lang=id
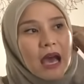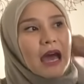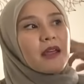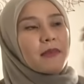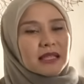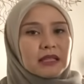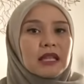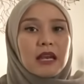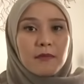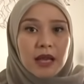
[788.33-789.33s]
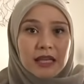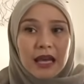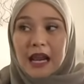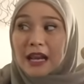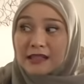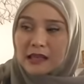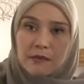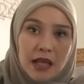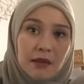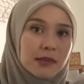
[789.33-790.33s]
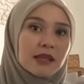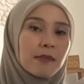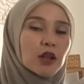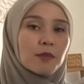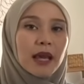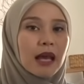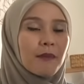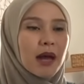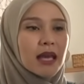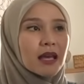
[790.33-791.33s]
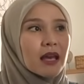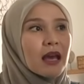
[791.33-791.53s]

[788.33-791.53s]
ada mbak Siti ada mbak Diana ada Sibil bisa bantu megang baik